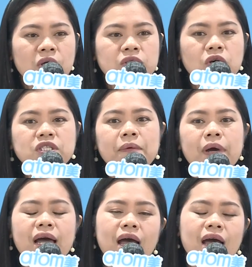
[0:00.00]
So sa
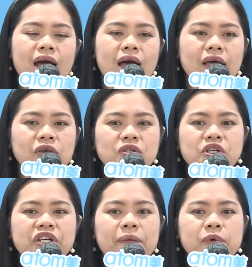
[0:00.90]
mga
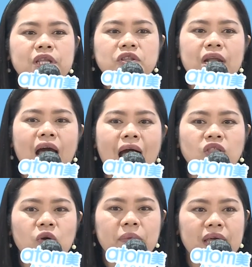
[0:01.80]
user na po dito ng
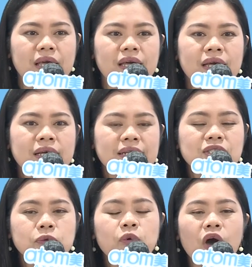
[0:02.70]
Atomy,
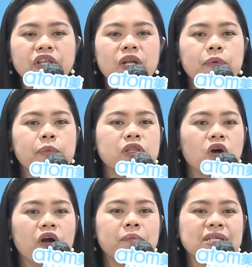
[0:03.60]
nasubukan niyo na po ba to
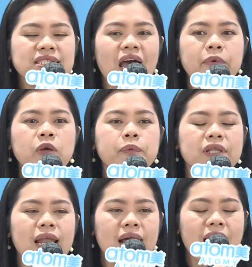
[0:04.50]
or masasabi niyo po
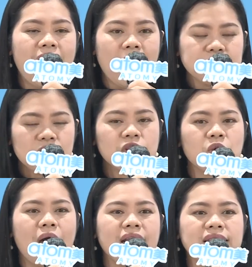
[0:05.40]
talagang absolute
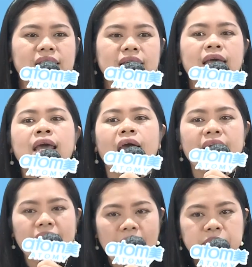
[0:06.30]
quality
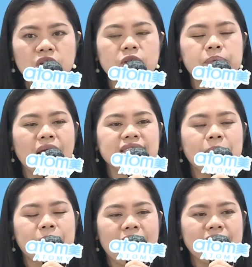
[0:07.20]
and absolute price
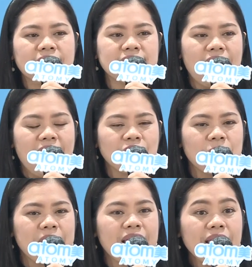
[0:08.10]
ang products ng
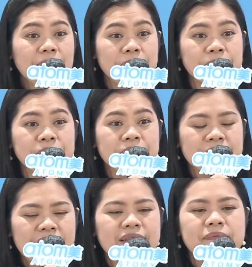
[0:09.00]
Atomy?
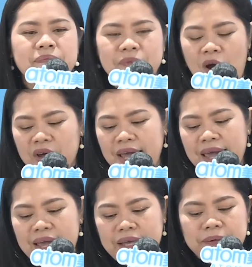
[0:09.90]

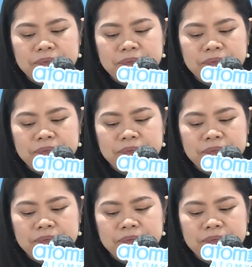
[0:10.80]
Okay.